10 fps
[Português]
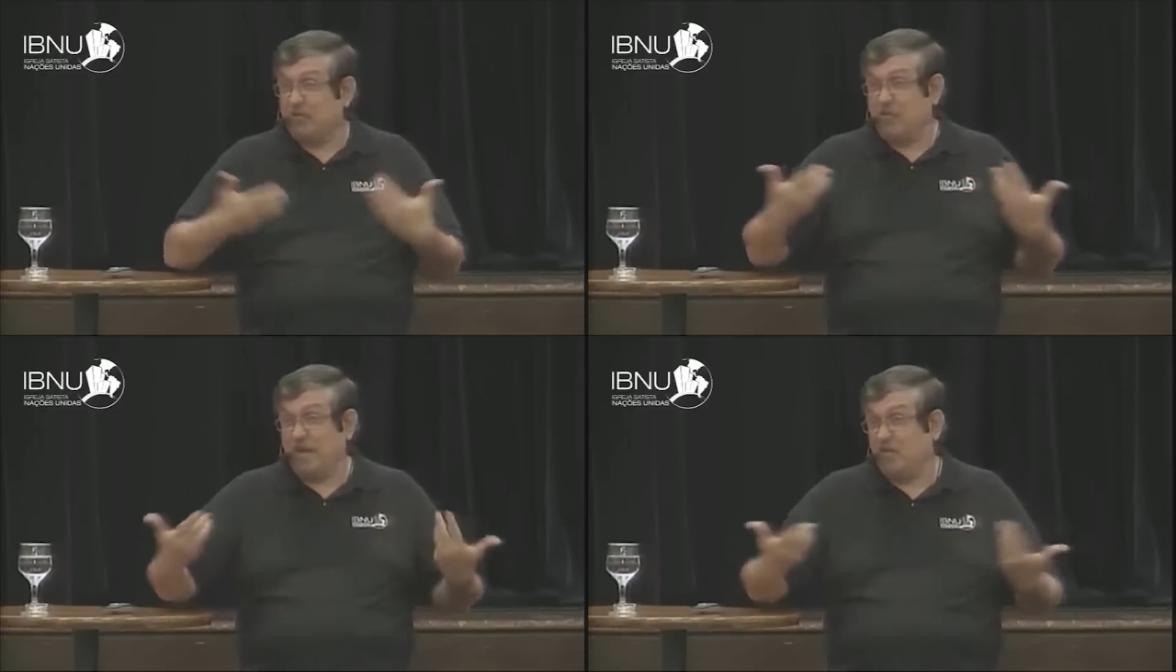
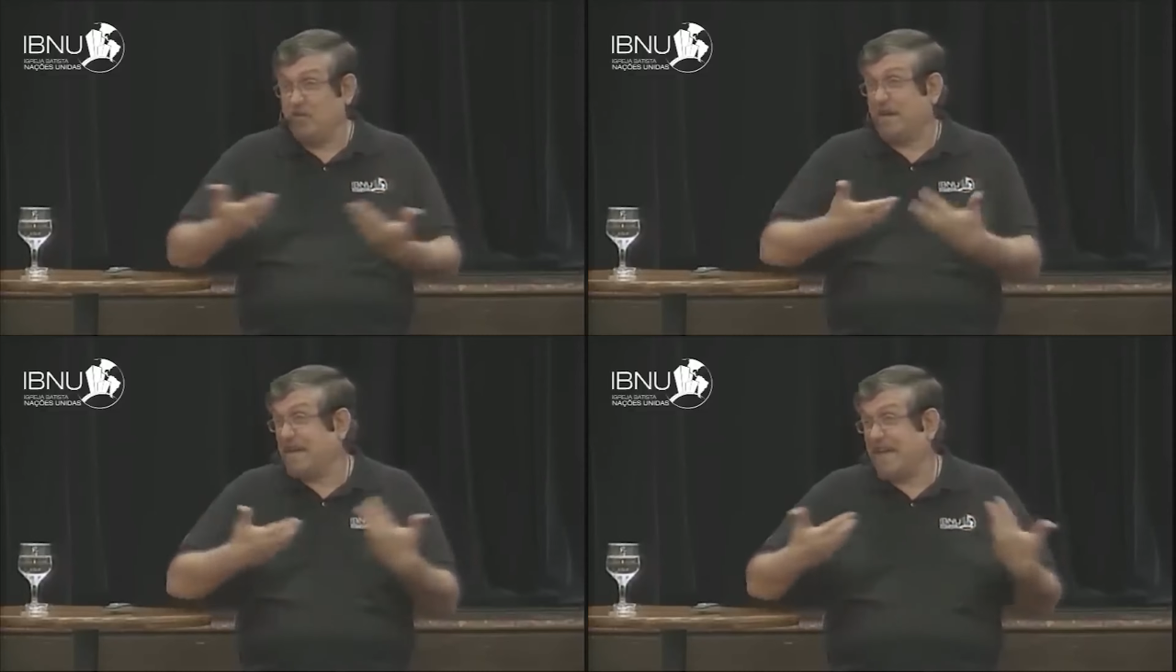no meio de
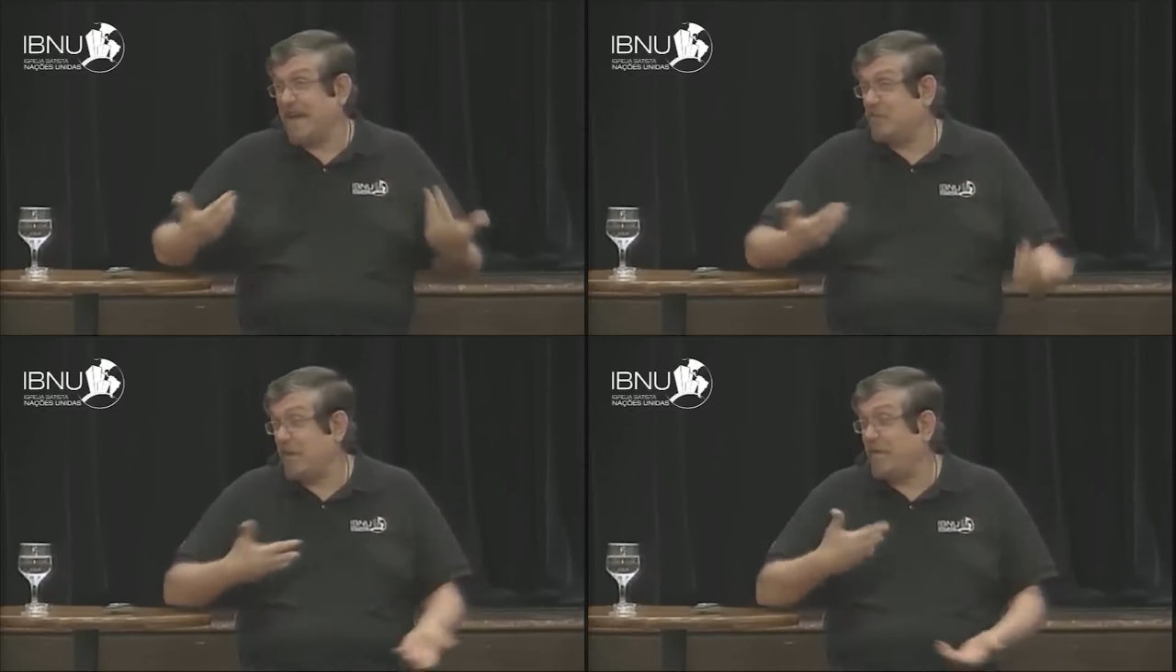uma
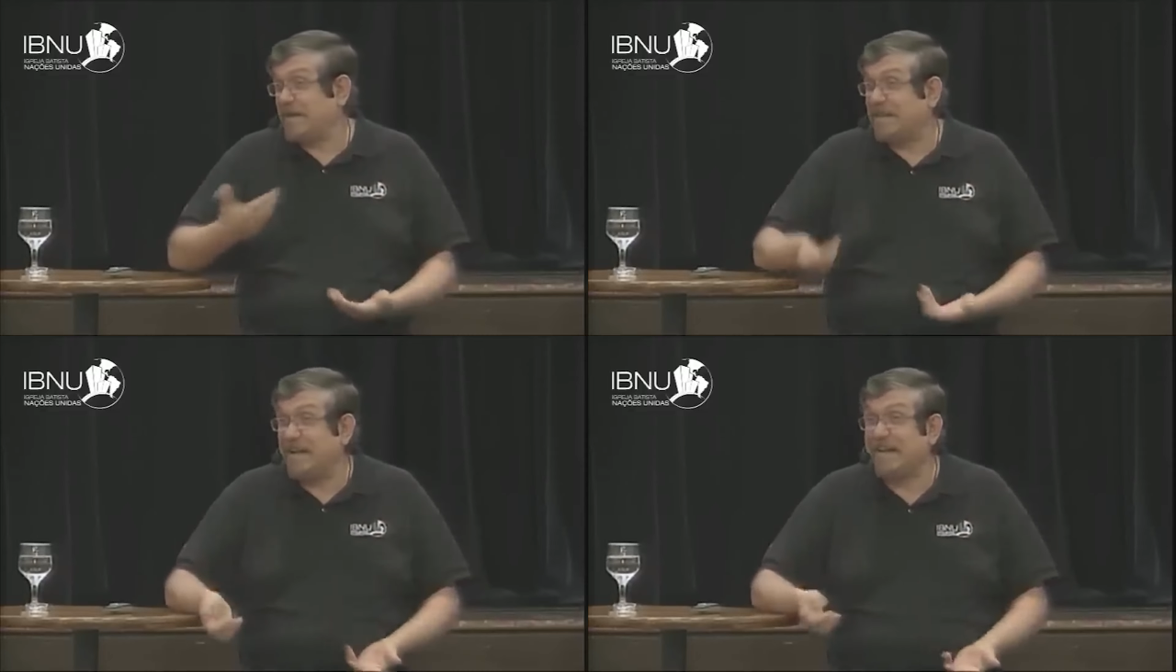guerra, de uma
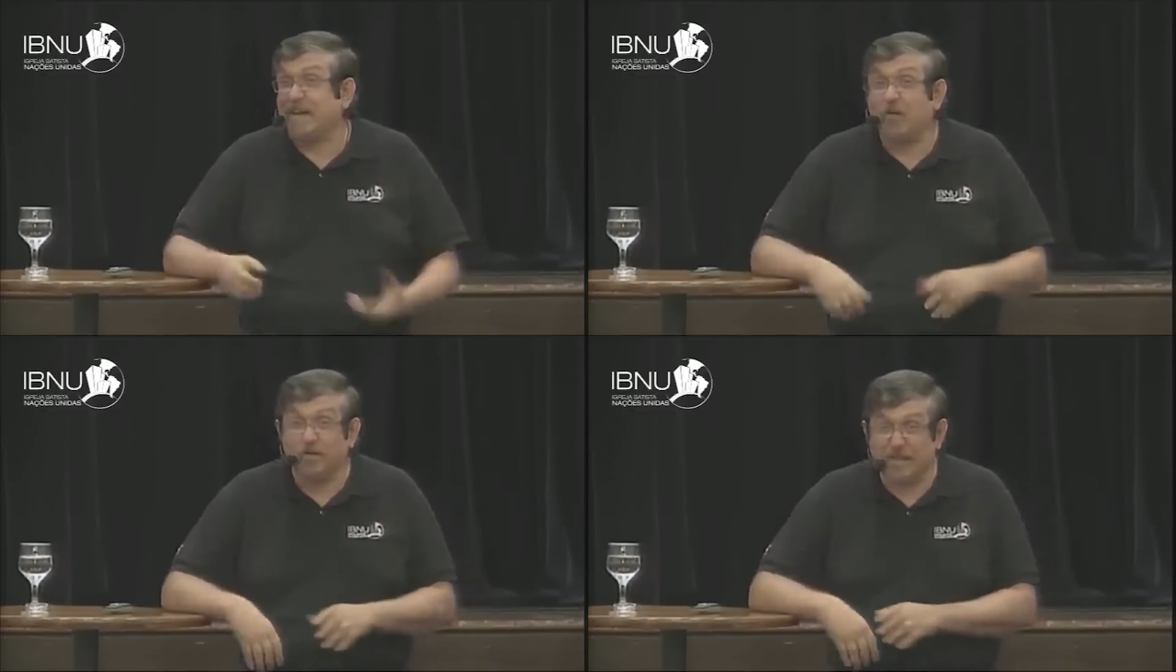batalha
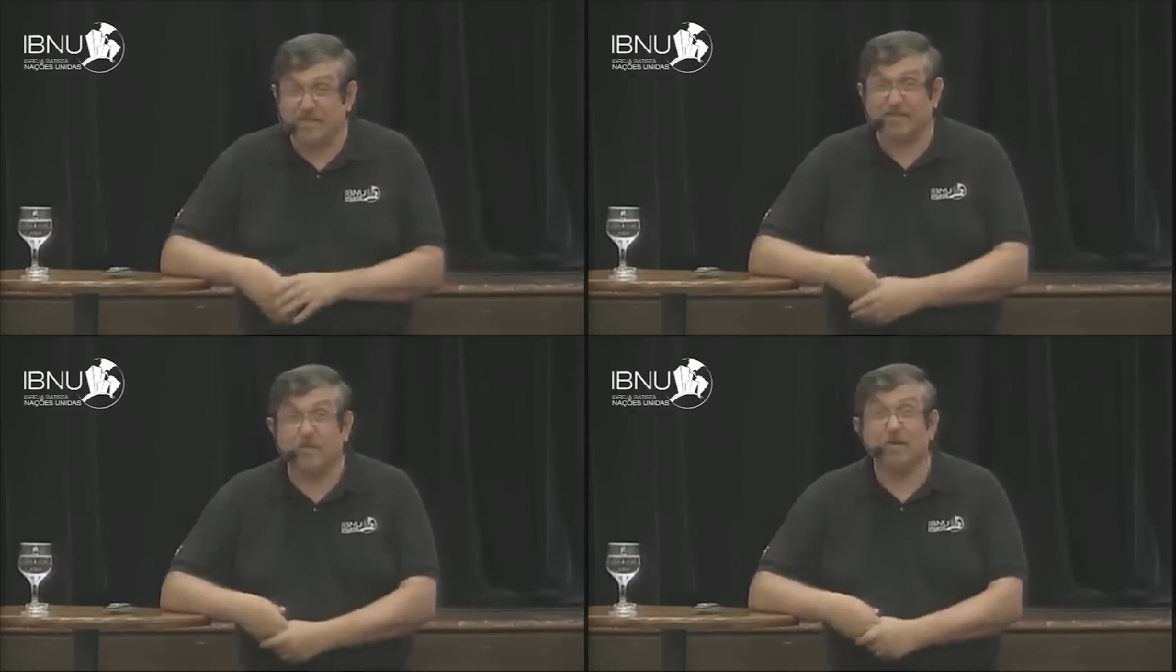que
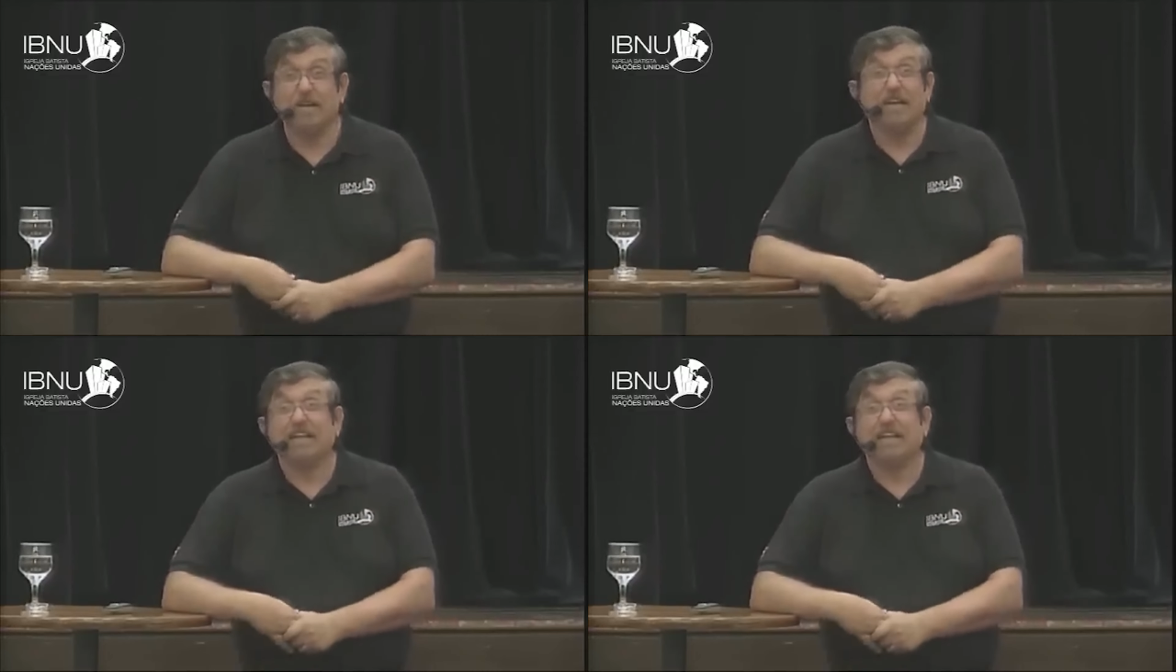aconteceu